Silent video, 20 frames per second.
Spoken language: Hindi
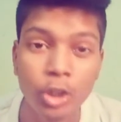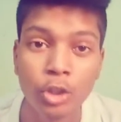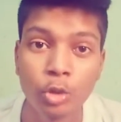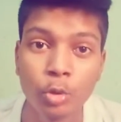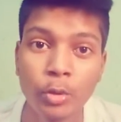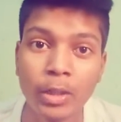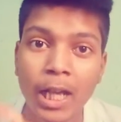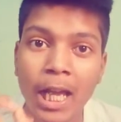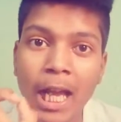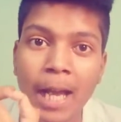तो
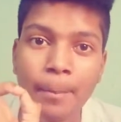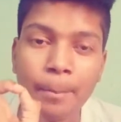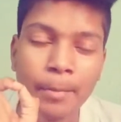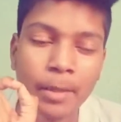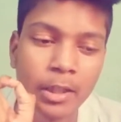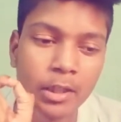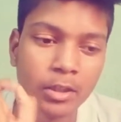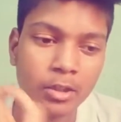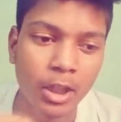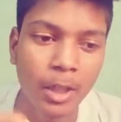यहाँ
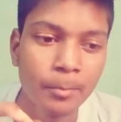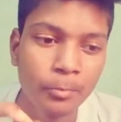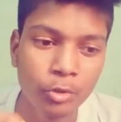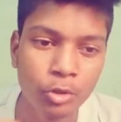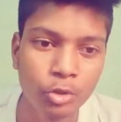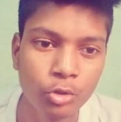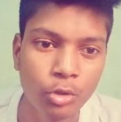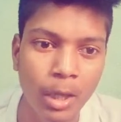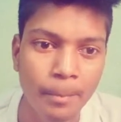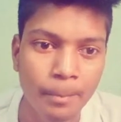पर तब
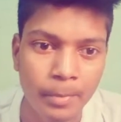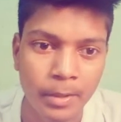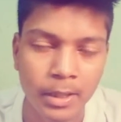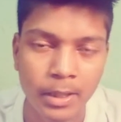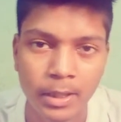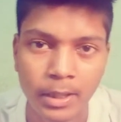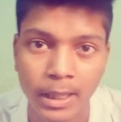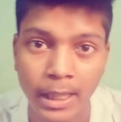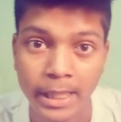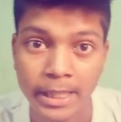दोस्तों आप
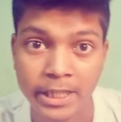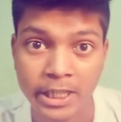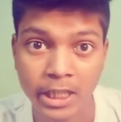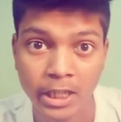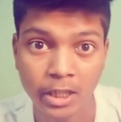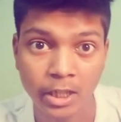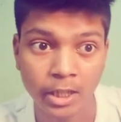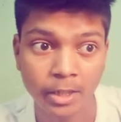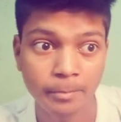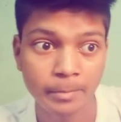एक अच्छा
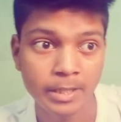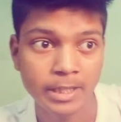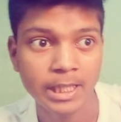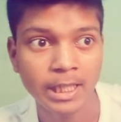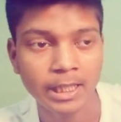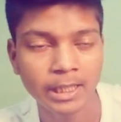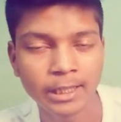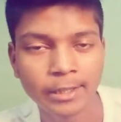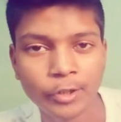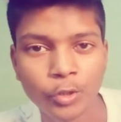हमेशा
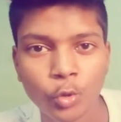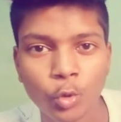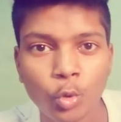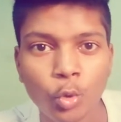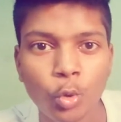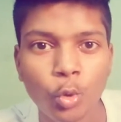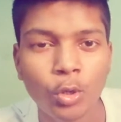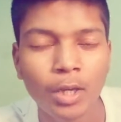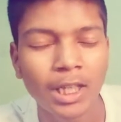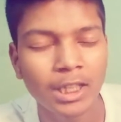के लिए गुरु
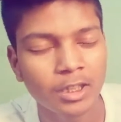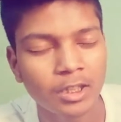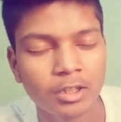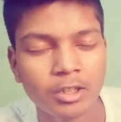होगा